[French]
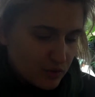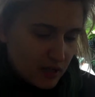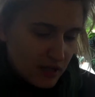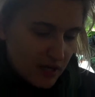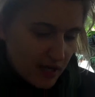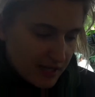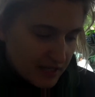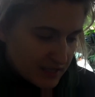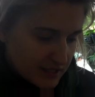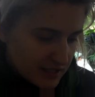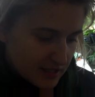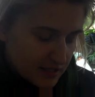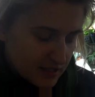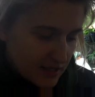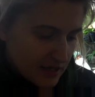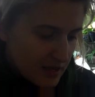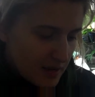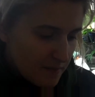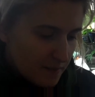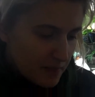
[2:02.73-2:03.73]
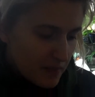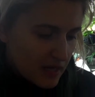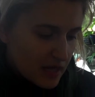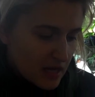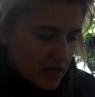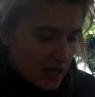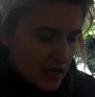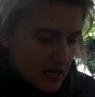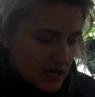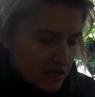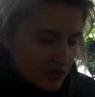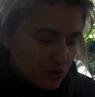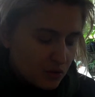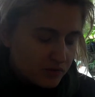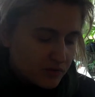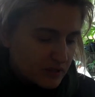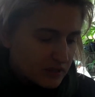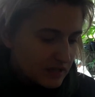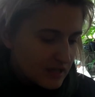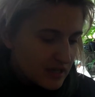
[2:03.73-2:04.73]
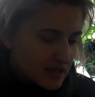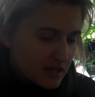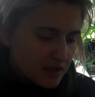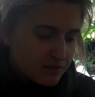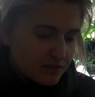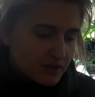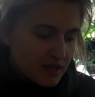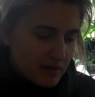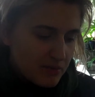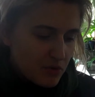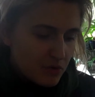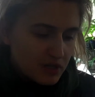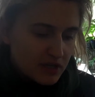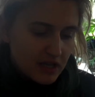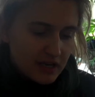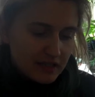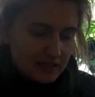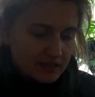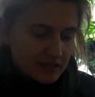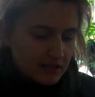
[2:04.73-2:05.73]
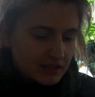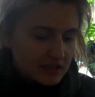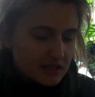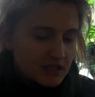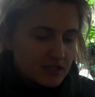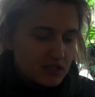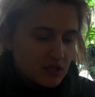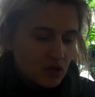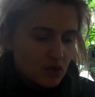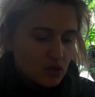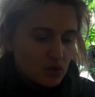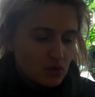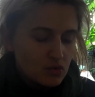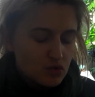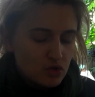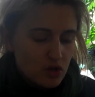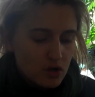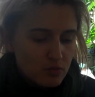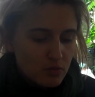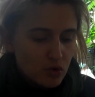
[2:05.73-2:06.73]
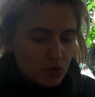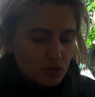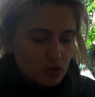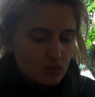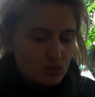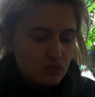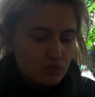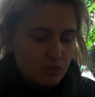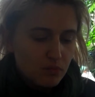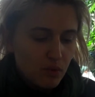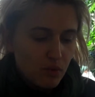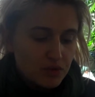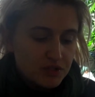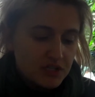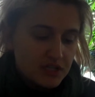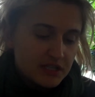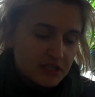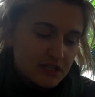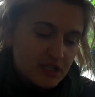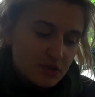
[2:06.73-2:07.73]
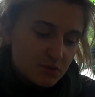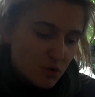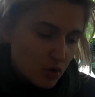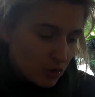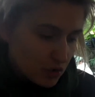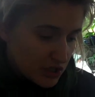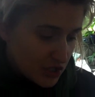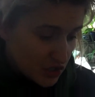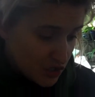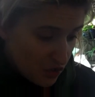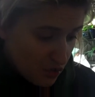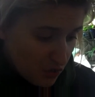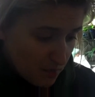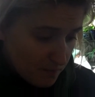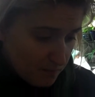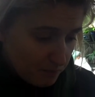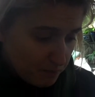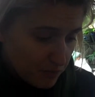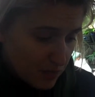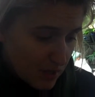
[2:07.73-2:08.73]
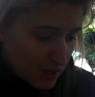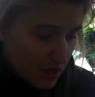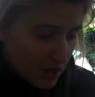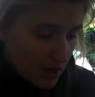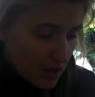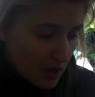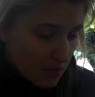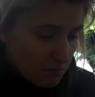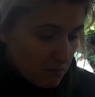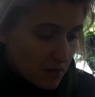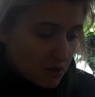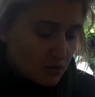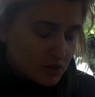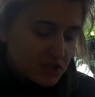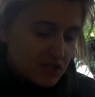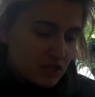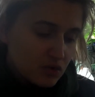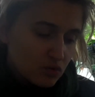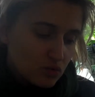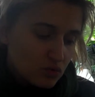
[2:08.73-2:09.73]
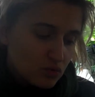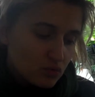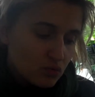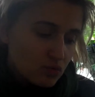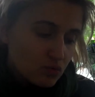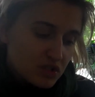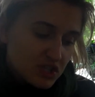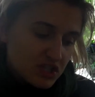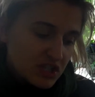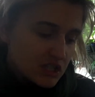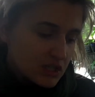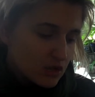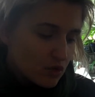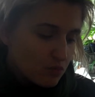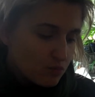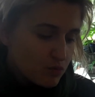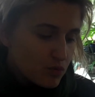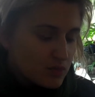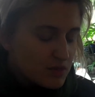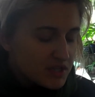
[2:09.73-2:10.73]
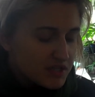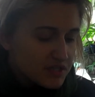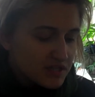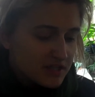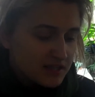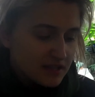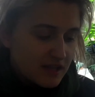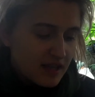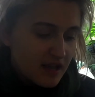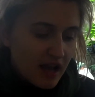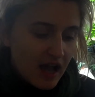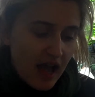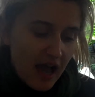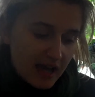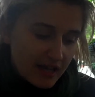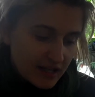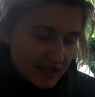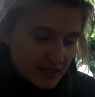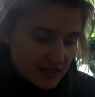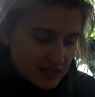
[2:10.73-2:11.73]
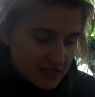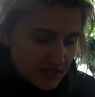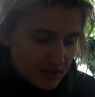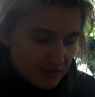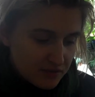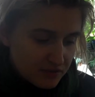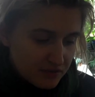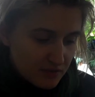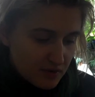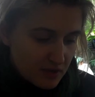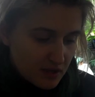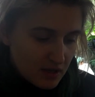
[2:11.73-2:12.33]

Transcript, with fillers: la laïcité, il conviendrait évidemment qu'elle interdise non seulement tout prosélytisme religieux, mais aussi tout signe publicitaire agressif,